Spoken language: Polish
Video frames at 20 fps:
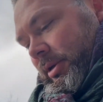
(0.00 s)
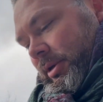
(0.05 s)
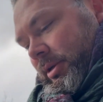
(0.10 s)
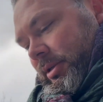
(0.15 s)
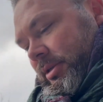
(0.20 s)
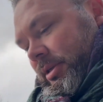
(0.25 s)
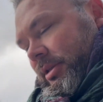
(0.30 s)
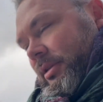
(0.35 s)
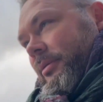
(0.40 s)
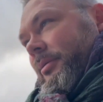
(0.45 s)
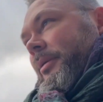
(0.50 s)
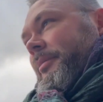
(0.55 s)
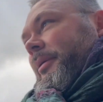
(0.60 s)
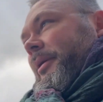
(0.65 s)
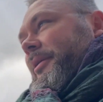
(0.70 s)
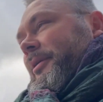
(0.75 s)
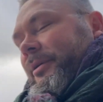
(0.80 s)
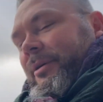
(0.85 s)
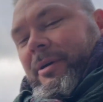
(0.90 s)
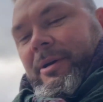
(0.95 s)
Dzień dobry
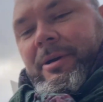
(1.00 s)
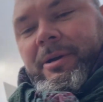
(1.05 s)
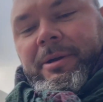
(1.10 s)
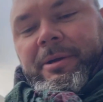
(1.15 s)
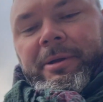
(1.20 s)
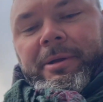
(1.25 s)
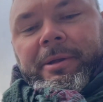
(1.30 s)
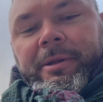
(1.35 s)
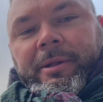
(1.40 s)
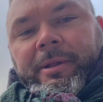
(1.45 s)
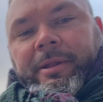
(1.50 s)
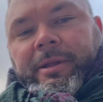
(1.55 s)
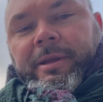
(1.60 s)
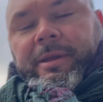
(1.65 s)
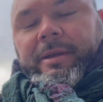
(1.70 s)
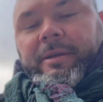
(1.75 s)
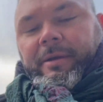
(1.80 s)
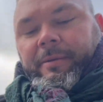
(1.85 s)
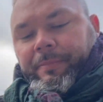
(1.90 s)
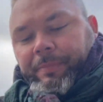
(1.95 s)
panu
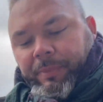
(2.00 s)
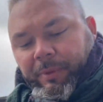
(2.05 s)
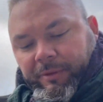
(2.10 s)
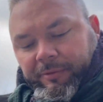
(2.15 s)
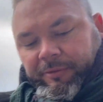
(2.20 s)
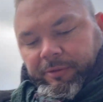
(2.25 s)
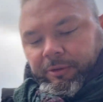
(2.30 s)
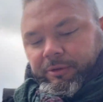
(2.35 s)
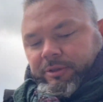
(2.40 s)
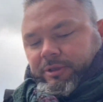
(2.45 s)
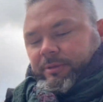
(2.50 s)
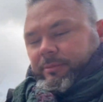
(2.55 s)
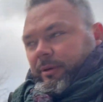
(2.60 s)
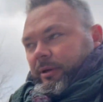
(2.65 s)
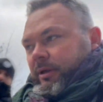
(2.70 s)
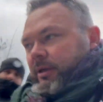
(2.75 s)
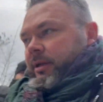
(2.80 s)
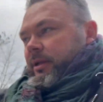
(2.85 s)
i wchodzimy.